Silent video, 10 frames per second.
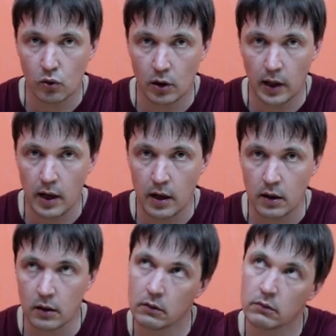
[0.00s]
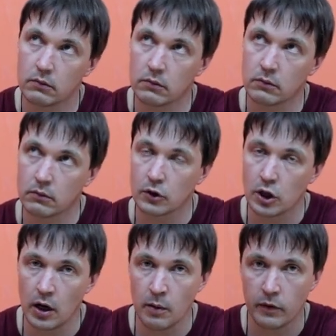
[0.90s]
для
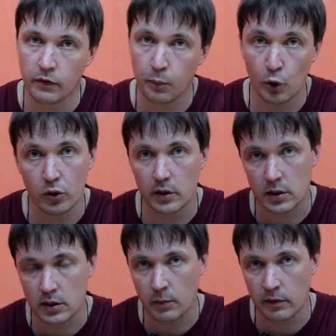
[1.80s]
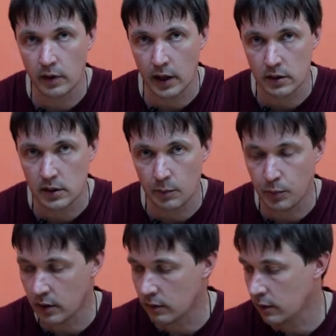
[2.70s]
шлемов вплоть до самого конца
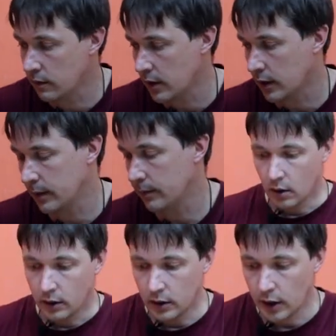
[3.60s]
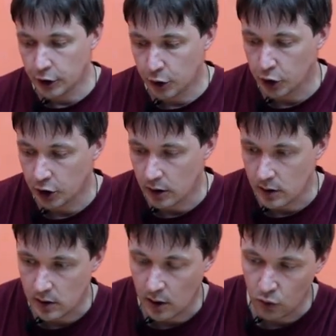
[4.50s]
первого века. И на
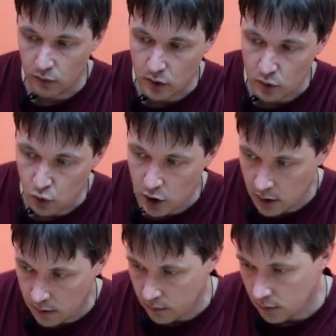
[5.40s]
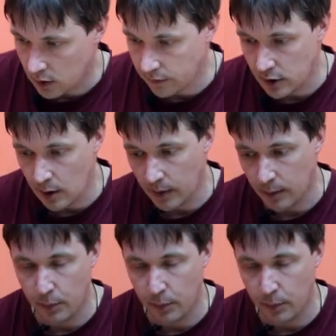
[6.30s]
щечнике становится уже совсем нам